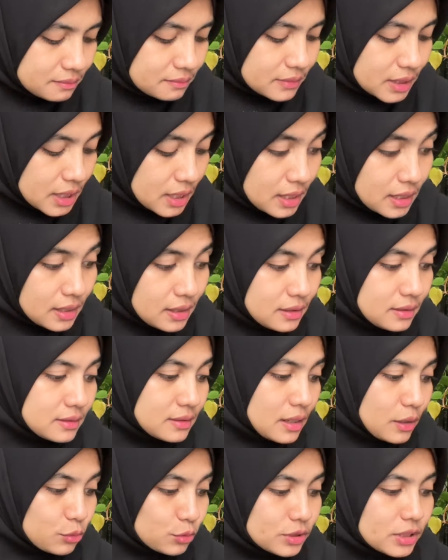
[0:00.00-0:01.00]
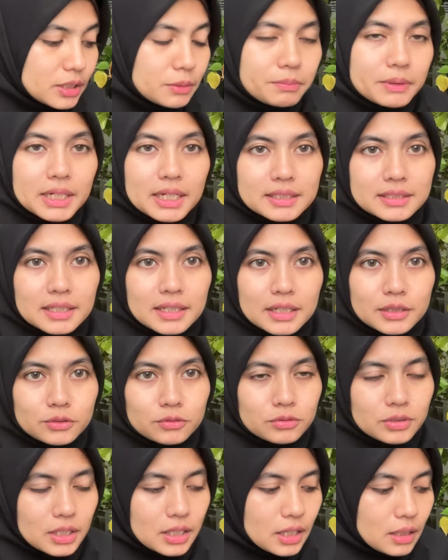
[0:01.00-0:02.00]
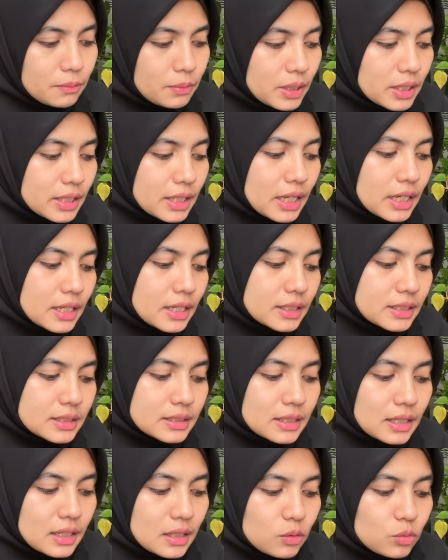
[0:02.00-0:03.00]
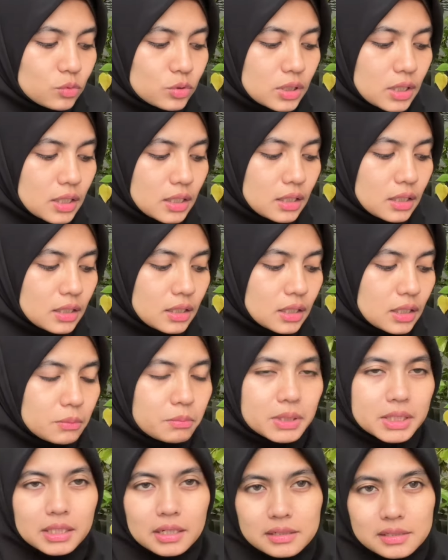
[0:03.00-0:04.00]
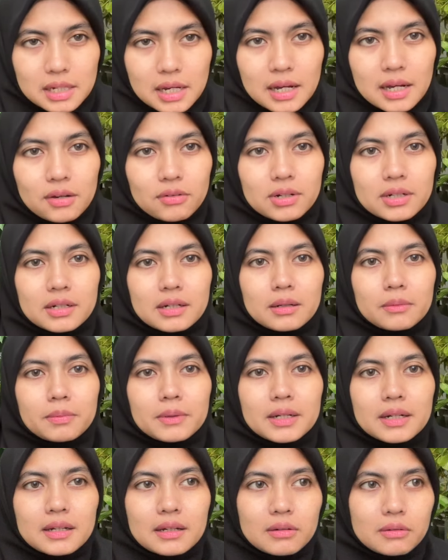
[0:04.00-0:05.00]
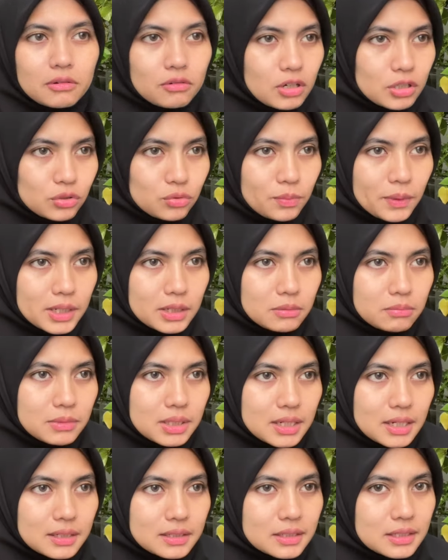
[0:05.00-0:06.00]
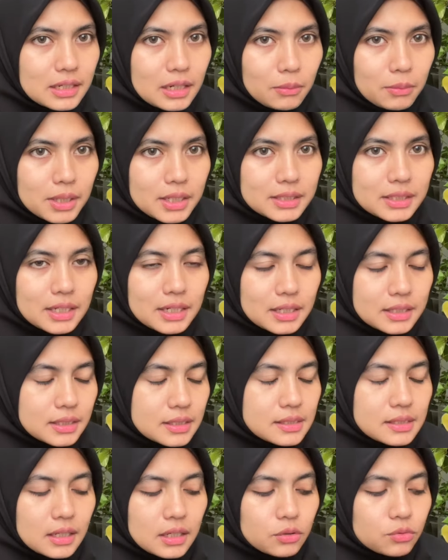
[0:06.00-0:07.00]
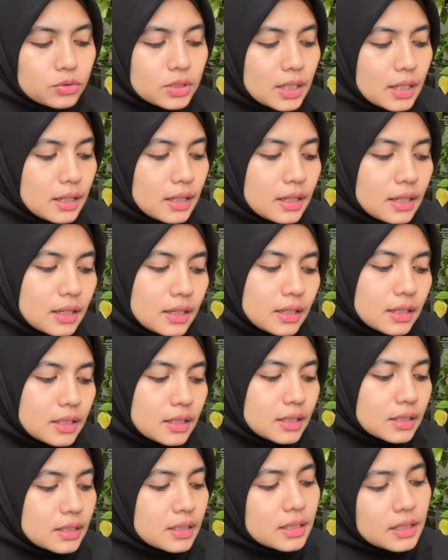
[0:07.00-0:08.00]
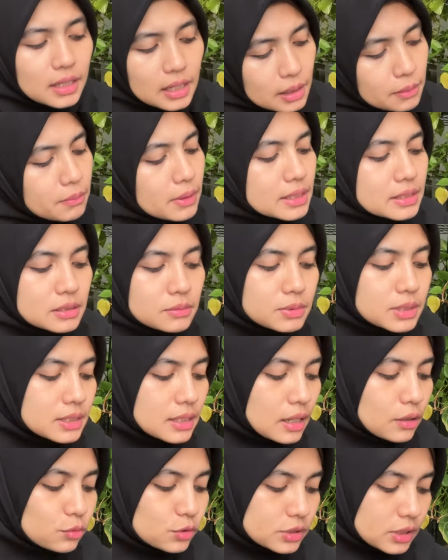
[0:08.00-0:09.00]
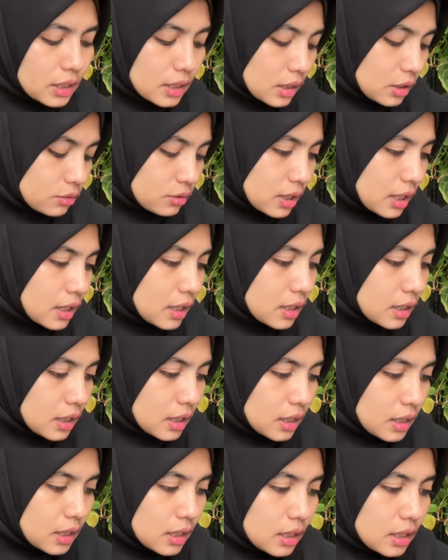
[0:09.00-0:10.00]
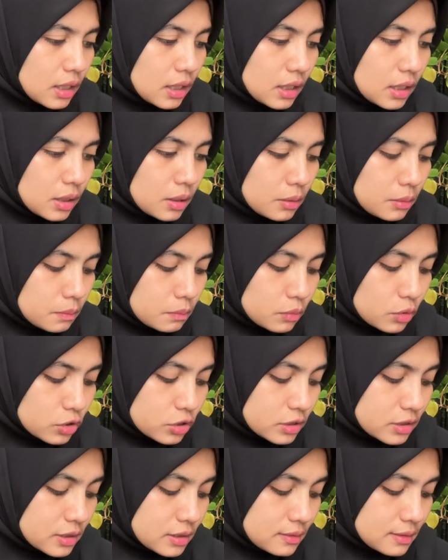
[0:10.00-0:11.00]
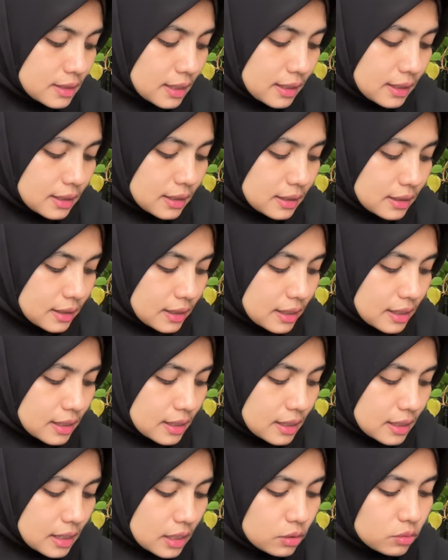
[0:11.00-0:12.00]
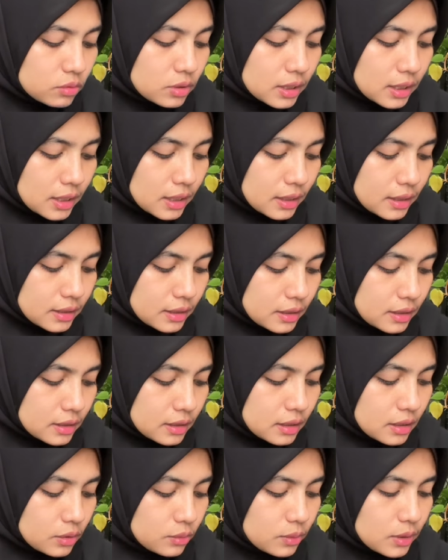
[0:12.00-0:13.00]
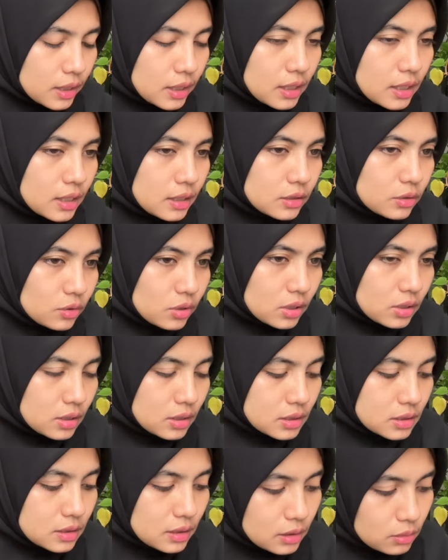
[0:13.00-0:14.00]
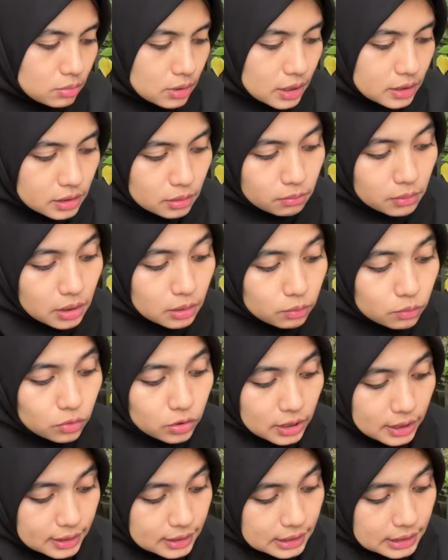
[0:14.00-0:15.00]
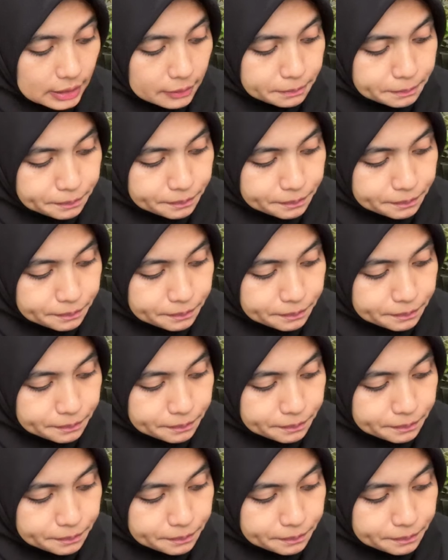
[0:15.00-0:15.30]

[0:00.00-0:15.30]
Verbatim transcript: ya aku jadi penasaran juga apalagi harganya sekarang udah lebih terjangkau lah daripada waktu pandemi kan gila banget harganya sekarang udah ya masih bisa aku jangkau lah Monstera aurea ya, aurea atau kita di sini bilangnya marmorata.